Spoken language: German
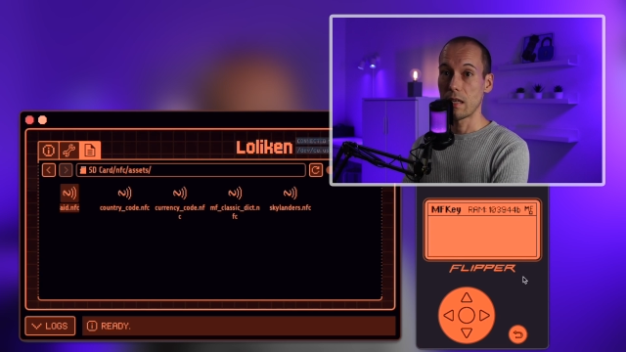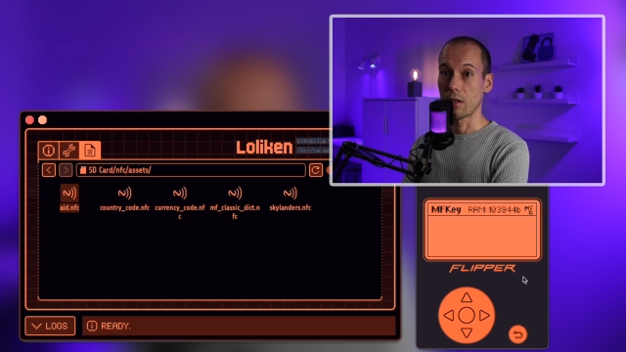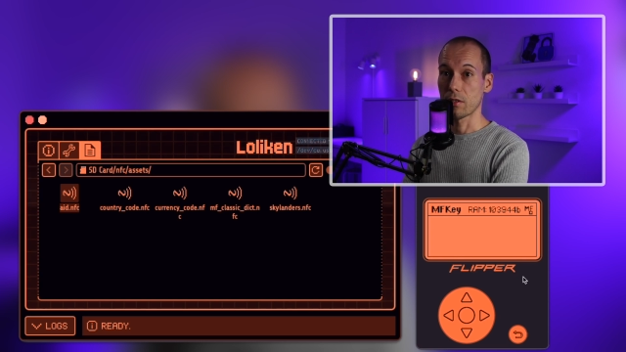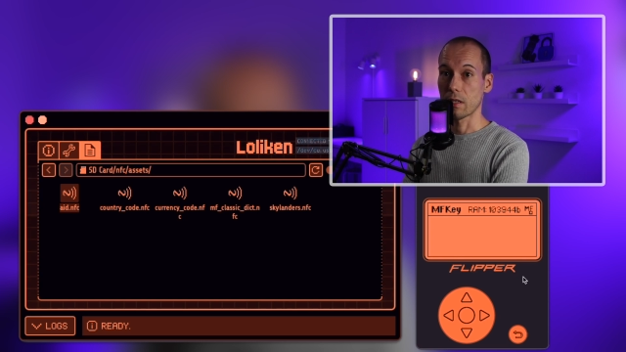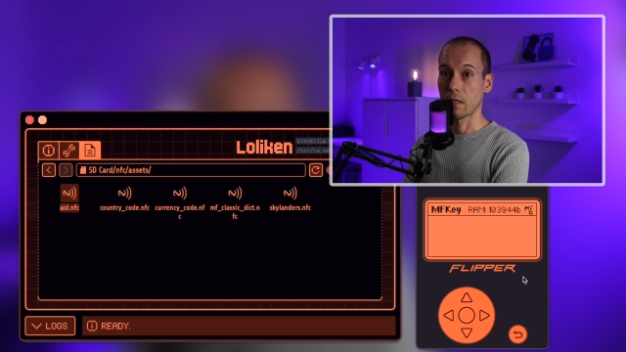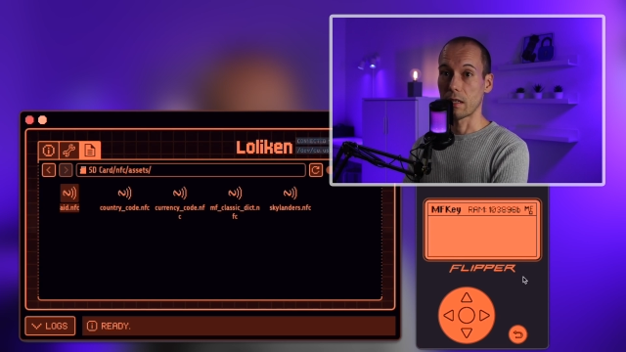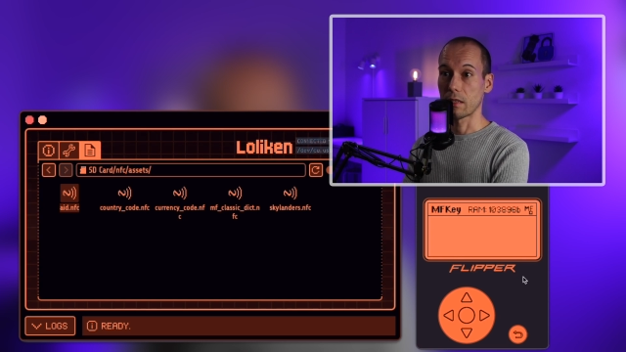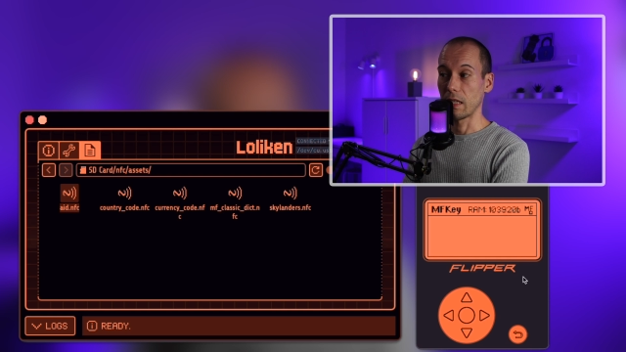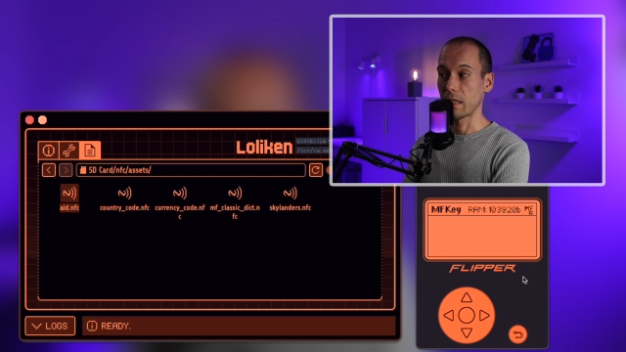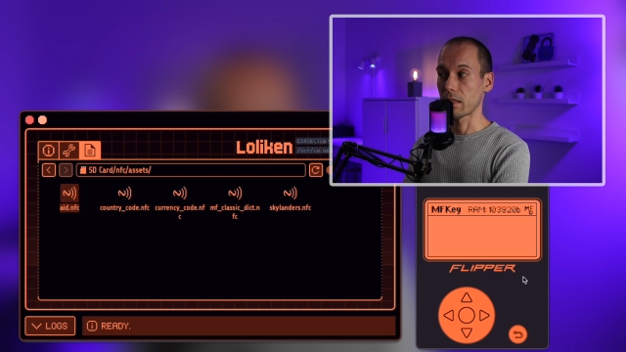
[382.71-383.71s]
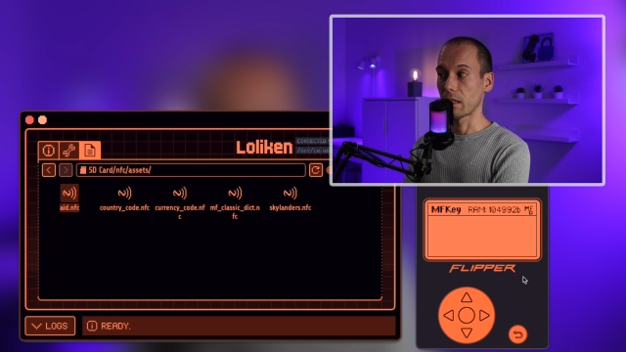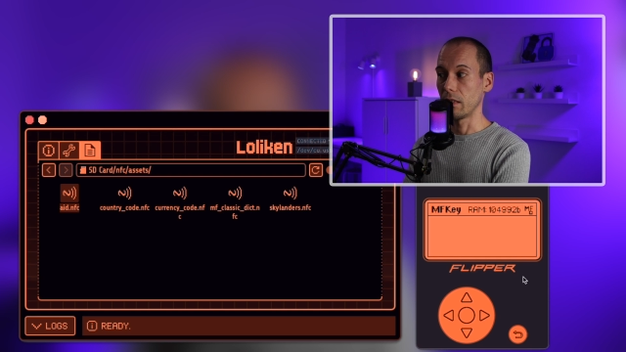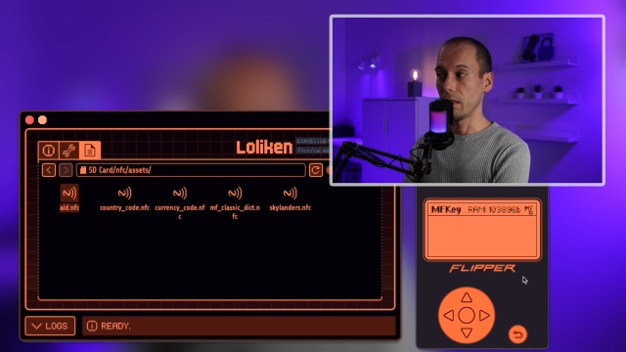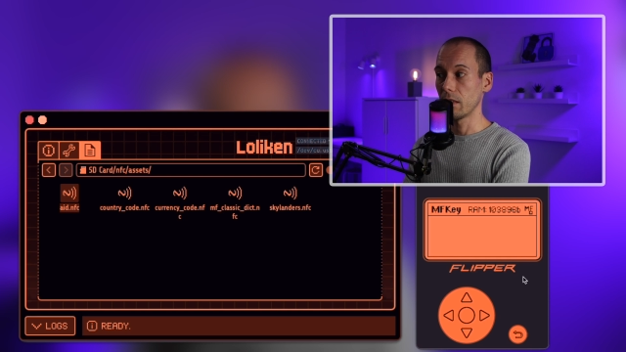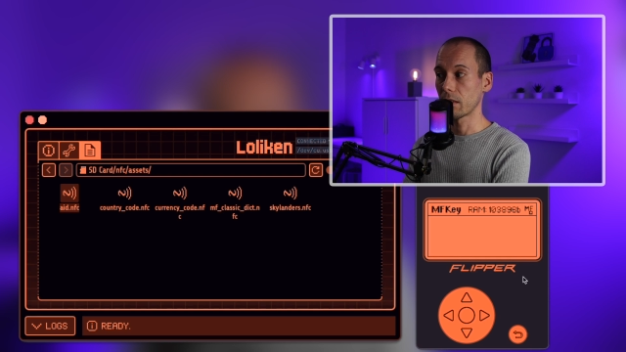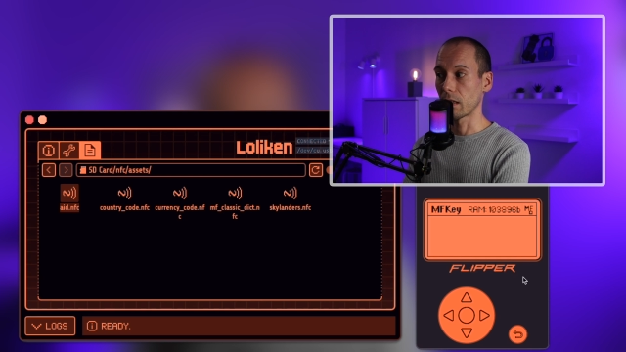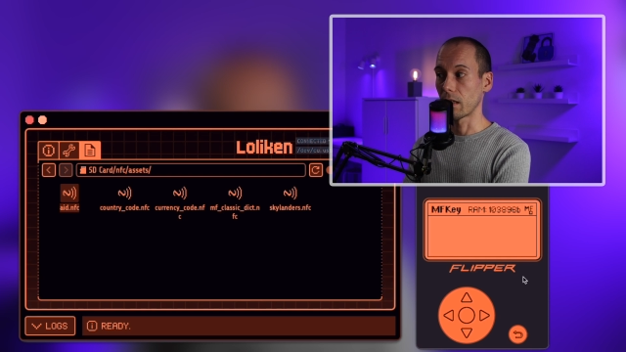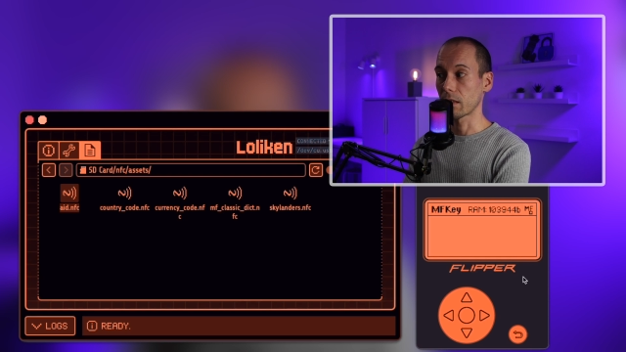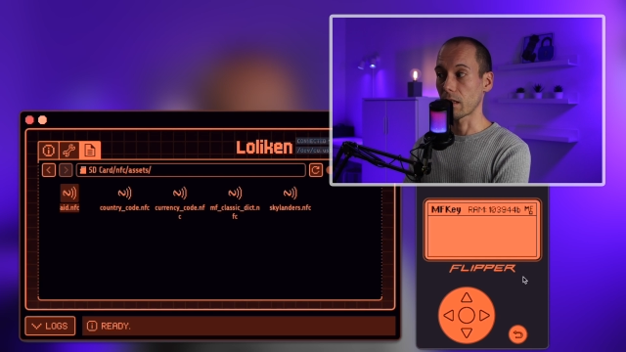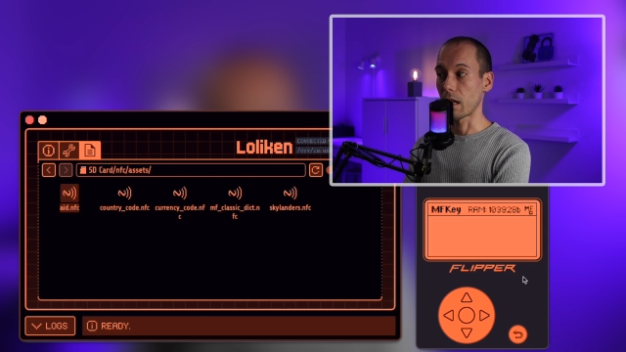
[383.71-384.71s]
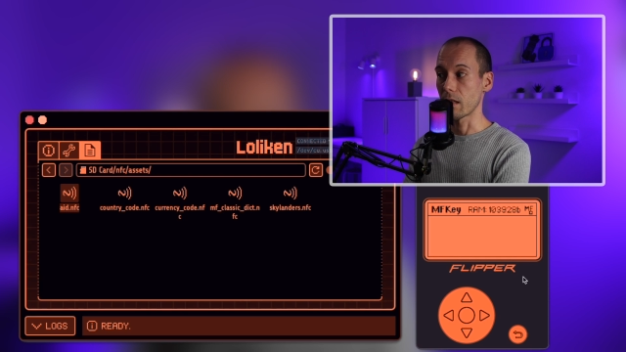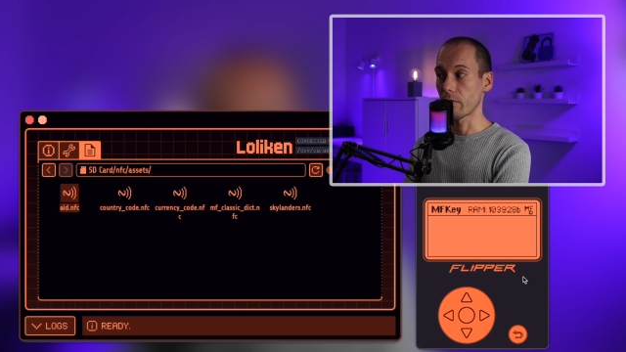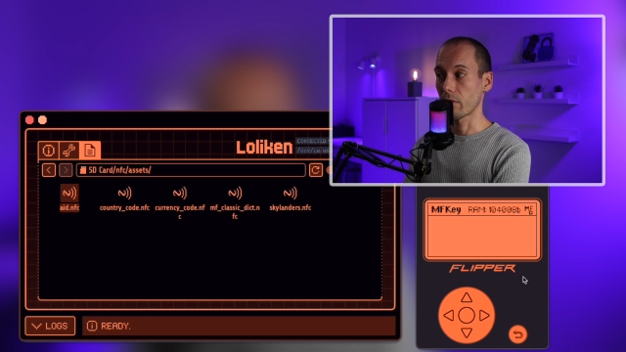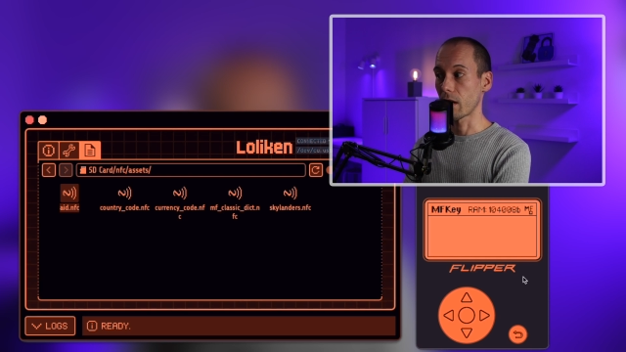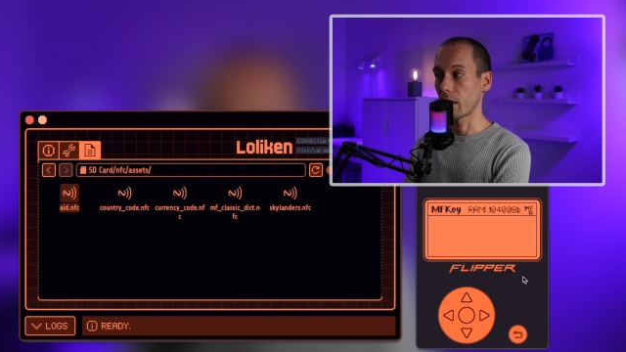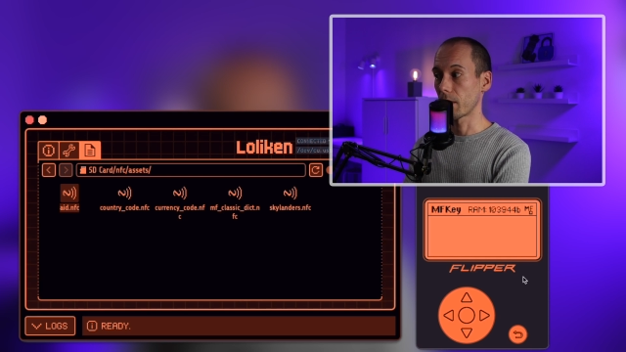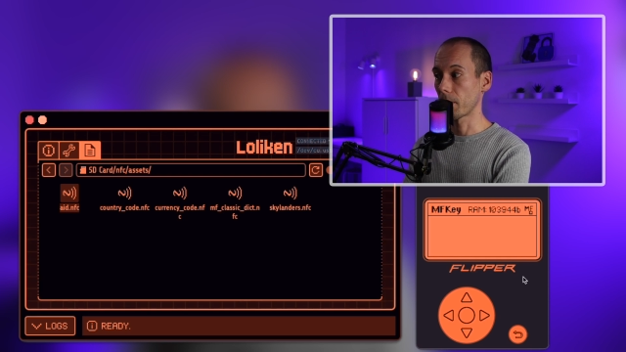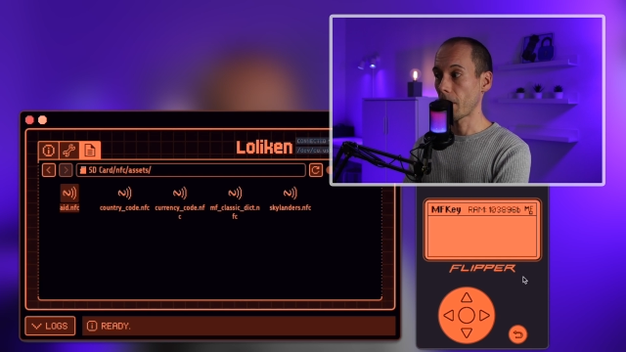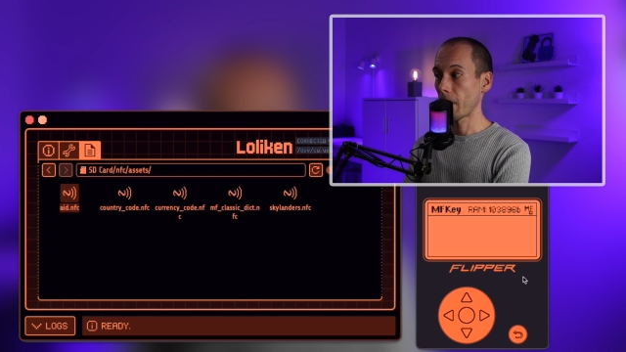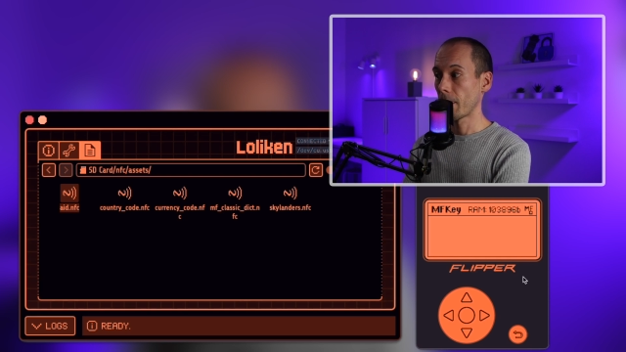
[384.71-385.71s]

aus der Karte extrahiert hat, anfangen,